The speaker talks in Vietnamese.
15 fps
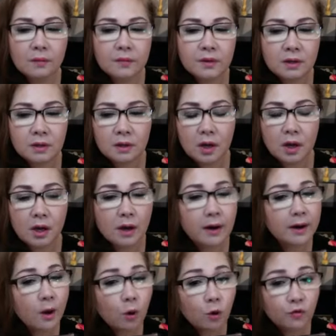Nhưng
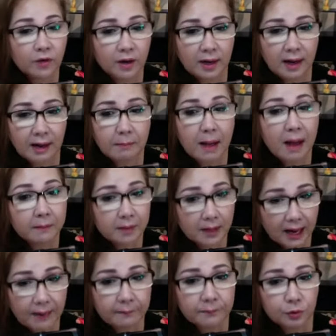nếu quý vị là ba mươi
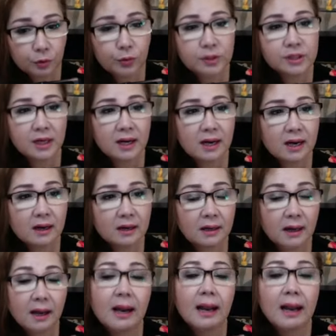lăm tuổi trở lên,
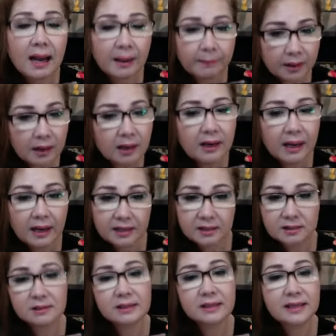làm ơn hãy
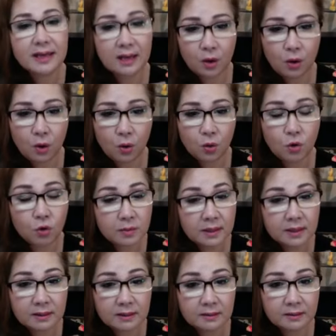dưỡng cái da cổ của mình.